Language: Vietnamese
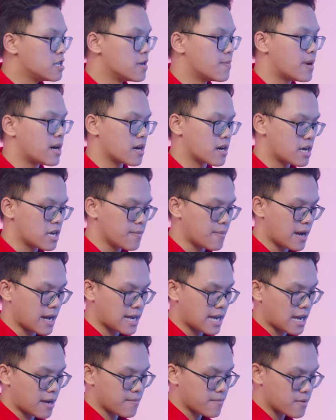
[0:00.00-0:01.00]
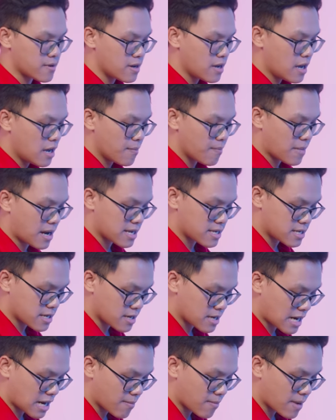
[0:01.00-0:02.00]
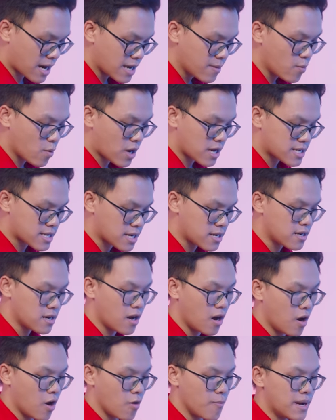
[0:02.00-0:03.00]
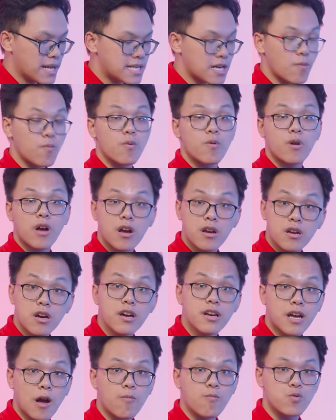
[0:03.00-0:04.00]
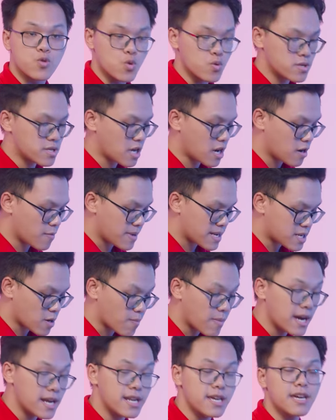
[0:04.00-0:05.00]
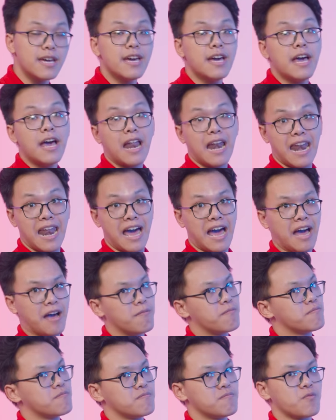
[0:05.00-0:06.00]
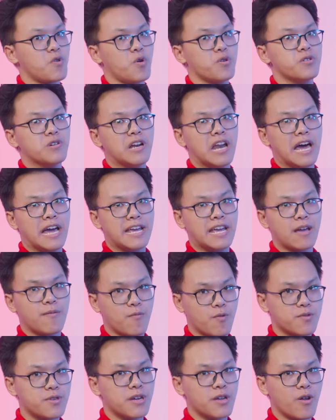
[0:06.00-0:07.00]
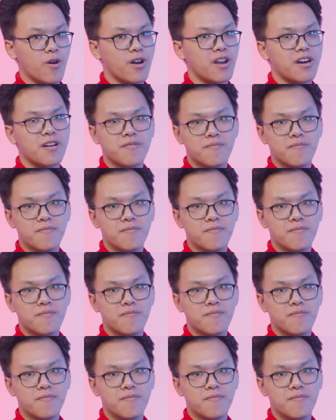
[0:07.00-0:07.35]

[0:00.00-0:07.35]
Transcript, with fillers: nhưng mà khi mà anh em ấy mà chỉ cần làm gãy một cái chân ở bên trong hơi cong một chút chân ở bên trong bên ấy là hầu như là anh em có thể nói là